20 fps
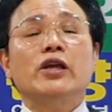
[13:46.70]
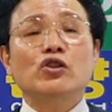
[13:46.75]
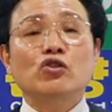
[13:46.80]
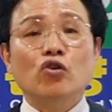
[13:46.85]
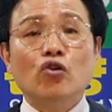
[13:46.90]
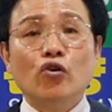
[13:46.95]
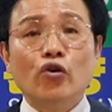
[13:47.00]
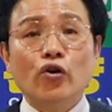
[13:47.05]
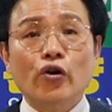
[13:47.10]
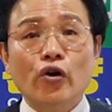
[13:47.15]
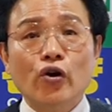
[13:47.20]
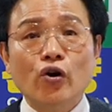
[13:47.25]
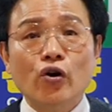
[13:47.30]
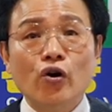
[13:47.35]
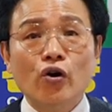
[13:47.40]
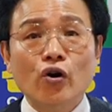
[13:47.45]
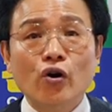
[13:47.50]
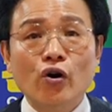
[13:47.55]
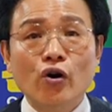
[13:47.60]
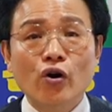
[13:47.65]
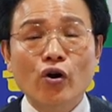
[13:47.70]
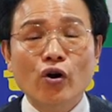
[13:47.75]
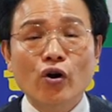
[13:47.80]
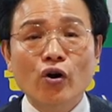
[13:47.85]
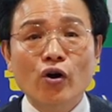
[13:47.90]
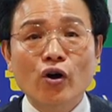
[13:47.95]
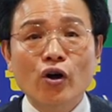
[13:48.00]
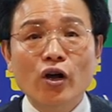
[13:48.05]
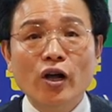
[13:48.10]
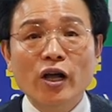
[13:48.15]
했던 거예요.
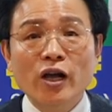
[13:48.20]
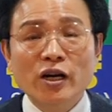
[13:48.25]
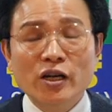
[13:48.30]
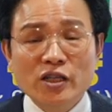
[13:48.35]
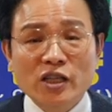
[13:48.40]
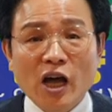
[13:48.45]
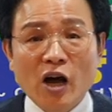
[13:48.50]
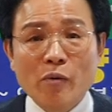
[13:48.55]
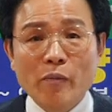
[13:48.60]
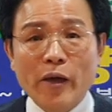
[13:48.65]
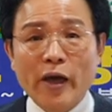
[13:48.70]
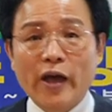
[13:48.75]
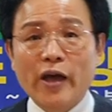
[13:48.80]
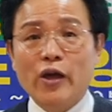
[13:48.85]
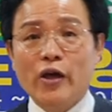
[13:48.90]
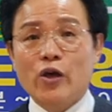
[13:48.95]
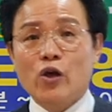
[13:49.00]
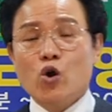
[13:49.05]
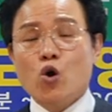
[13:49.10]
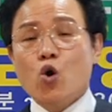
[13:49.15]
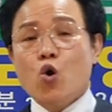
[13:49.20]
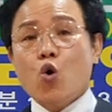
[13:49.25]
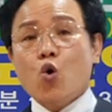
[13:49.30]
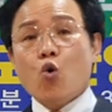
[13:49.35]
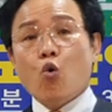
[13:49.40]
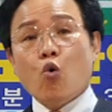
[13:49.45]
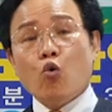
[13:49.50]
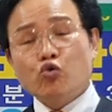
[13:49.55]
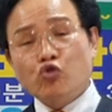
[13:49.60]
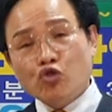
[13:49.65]
그 다음에
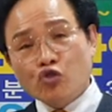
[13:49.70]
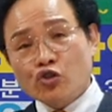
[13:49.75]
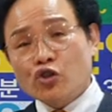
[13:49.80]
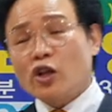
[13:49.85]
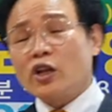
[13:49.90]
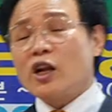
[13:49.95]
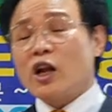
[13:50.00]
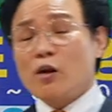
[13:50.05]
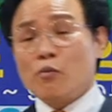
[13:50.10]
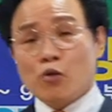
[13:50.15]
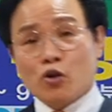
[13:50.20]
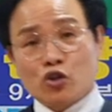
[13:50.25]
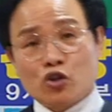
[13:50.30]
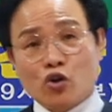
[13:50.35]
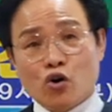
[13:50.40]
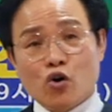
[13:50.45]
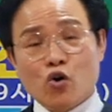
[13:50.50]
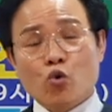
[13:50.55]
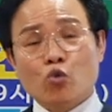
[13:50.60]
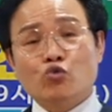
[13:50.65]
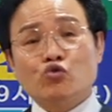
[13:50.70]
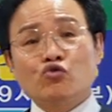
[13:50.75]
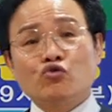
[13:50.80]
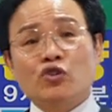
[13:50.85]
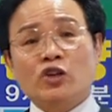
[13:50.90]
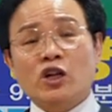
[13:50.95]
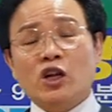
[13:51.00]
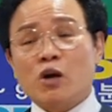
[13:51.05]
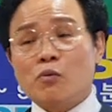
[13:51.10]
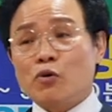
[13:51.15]
오순절 날부터
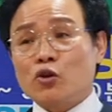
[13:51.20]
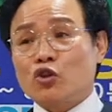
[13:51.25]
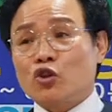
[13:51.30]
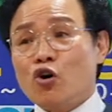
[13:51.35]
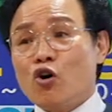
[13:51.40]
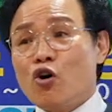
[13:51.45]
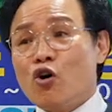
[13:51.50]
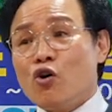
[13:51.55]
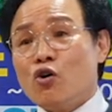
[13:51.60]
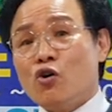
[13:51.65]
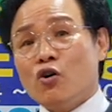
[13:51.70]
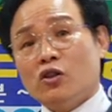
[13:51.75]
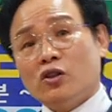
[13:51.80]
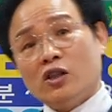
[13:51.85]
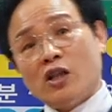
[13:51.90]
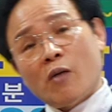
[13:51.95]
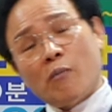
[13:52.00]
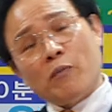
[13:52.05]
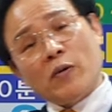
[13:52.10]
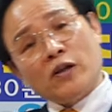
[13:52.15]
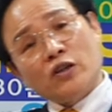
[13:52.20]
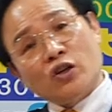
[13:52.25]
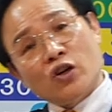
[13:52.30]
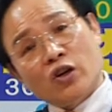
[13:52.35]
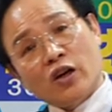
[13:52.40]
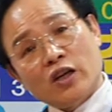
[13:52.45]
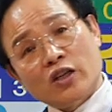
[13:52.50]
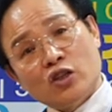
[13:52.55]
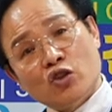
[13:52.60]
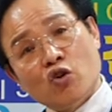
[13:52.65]
오순절 날부터
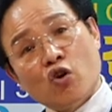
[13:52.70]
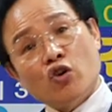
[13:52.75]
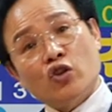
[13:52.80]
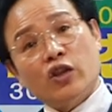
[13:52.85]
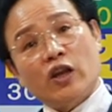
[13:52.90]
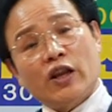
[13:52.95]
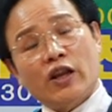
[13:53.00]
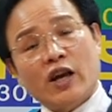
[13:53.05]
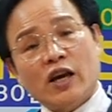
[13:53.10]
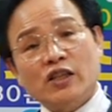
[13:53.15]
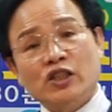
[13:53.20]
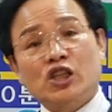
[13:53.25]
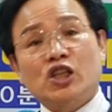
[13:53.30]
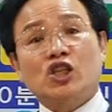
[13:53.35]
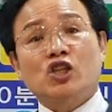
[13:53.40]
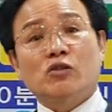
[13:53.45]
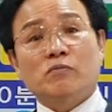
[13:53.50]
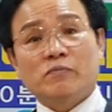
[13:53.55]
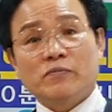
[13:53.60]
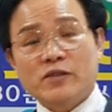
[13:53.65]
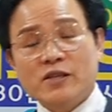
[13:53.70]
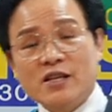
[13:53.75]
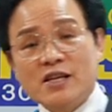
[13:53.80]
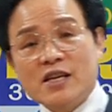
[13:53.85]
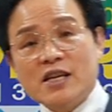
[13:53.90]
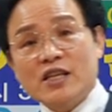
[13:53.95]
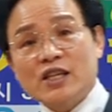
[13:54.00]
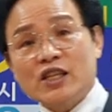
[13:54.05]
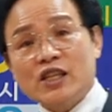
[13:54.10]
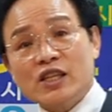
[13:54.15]
나팔절까지 넉 달이야. 지금
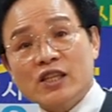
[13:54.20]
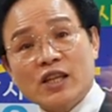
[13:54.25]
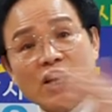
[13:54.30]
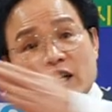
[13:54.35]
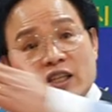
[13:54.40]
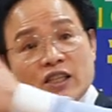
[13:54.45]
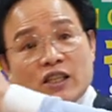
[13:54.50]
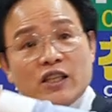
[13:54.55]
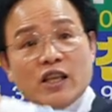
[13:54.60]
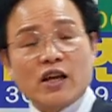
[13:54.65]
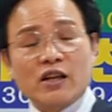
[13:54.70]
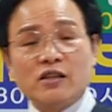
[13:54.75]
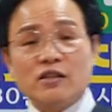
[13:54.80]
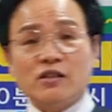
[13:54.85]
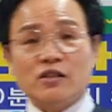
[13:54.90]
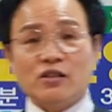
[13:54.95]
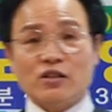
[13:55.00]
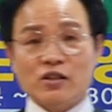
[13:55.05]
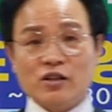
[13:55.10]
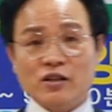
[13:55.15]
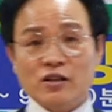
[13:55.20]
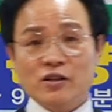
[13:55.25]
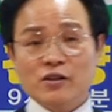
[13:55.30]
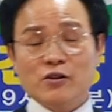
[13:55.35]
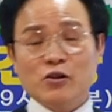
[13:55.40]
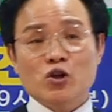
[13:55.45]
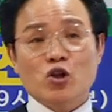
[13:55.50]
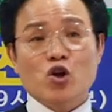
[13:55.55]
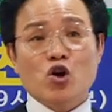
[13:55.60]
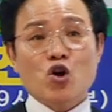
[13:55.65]
신약 시대는
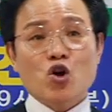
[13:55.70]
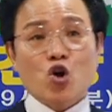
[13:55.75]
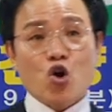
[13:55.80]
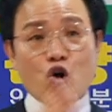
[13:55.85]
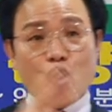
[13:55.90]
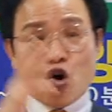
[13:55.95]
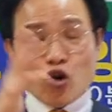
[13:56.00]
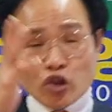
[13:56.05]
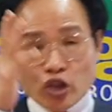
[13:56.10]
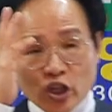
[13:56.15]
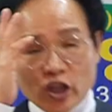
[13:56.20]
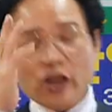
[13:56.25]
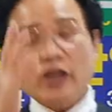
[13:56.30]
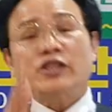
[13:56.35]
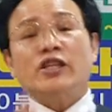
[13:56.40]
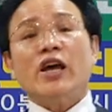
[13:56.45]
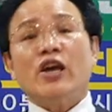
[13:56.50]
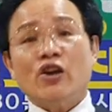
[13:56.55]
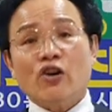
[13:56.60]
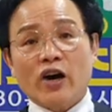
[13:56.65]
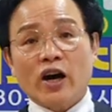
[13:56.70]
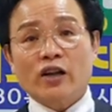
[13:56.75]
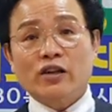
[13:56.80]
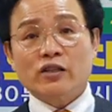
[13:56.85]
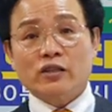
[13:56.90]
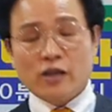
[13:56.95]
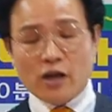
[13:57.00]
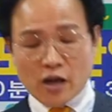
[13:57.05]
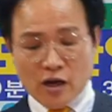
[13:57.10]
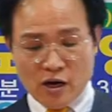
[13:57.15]
어떻게
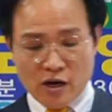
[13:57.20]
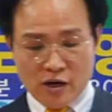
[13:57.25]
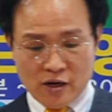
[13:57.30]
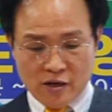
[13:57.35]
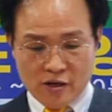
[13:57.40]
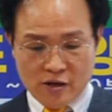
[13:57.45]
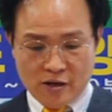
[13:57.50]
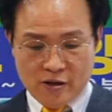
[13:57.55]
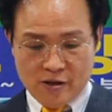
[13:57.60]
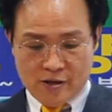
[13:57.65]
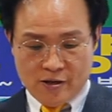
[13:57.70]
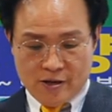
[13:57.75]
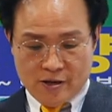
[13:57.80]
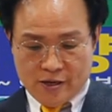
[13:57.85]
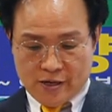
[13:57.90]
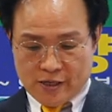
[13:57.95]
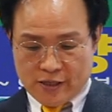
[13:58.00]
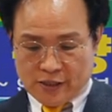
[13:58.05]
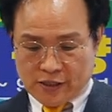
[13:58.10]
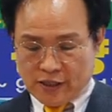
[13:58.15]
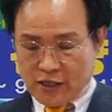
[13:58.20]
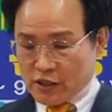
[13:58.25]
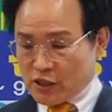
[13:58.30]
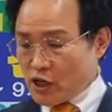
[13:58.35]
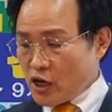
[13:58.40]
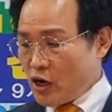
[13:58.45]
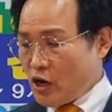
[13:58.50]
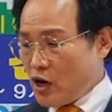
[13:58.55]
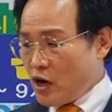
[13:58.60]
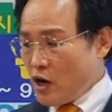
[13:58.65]
사역하느냐? 자,
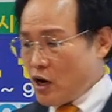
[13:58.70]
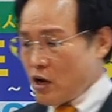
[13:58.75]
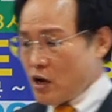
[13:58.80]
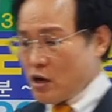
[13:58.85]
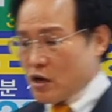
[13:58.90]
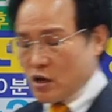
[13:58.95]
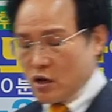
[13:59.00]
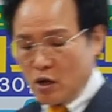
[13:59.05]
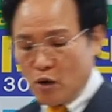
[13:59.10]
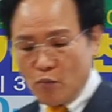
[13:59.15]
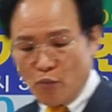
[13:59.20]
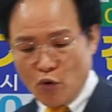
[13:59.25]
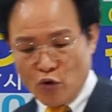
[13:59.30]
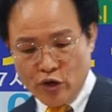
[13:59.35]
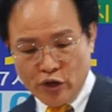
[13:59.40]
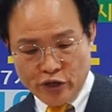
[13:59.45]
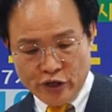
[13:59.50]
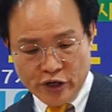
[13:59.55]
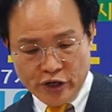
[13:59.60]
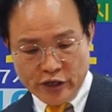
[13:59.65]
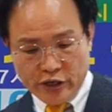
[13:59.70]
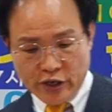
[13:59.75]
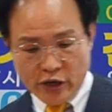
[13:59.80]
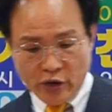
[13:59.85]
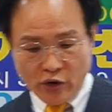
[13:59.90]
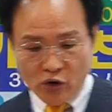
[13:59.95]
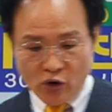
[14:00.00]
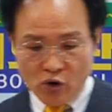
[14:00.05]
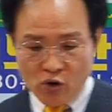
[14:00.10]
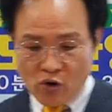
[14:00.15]
제가
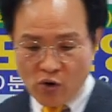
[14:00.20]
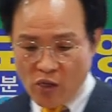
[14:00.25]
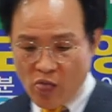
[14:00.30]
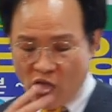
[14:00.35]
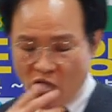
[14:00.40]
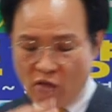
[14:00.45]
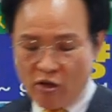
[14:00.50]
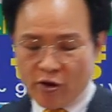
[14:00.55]
보여드릴게요.